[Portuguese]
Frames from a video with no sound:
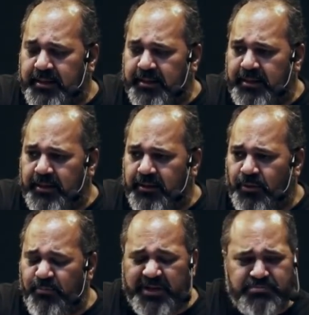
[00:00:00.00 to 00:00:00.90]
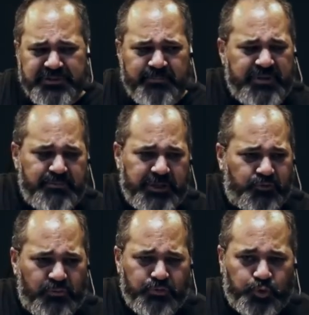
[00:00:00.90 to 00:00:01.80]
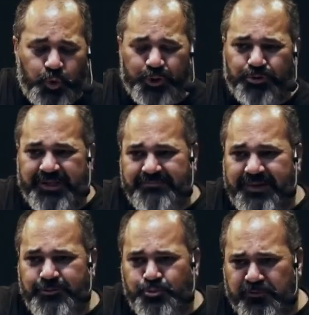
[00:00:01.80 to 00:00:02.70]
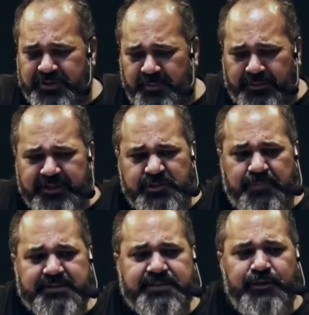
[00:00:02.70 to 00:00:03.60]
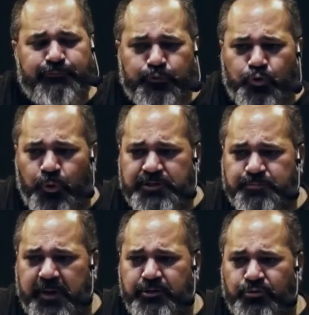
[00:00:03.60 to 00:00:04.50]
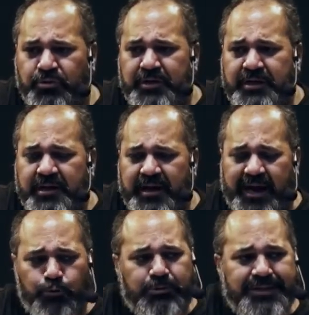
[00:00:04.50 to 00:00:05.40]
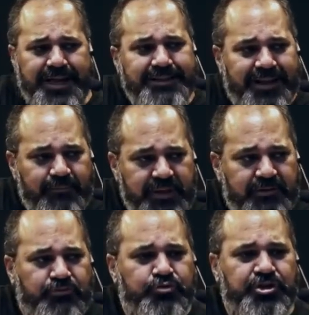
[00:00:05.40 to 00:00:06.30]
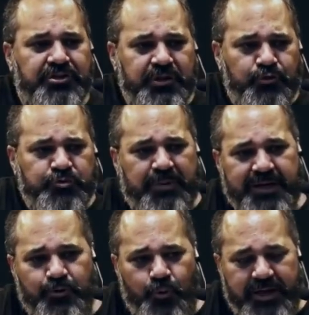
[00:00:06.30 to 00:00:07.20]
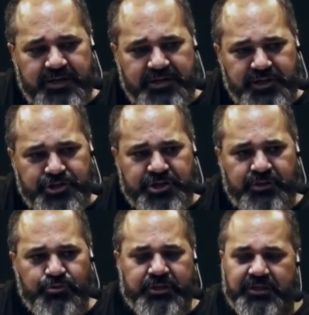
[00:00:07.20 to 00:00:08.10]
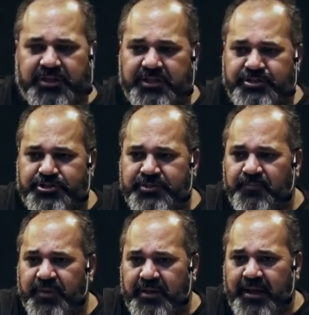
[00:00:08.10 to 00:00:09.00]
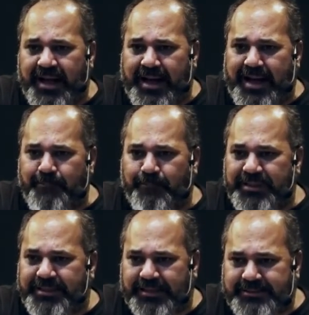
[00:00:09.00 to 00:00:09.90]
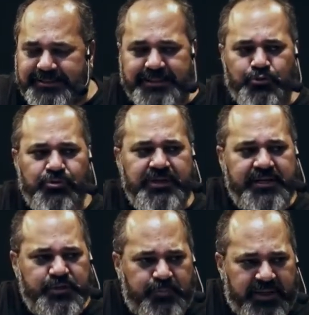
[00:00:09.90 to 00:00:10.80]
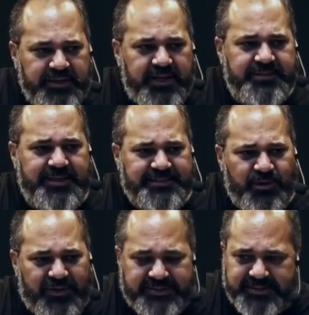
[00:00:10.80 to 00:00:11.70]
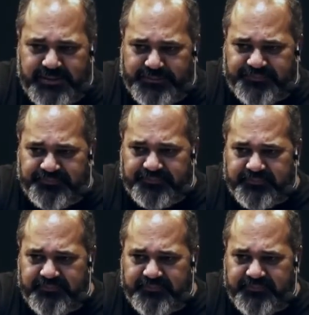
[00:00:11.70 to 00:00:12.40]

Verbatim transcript: É, ou mesmo na Bíblia como um todo, né? mas o Novo Testamento é específico com respeito ao tratamento de Deus para com a igreja no que tange à aplicação e experiência da salvação.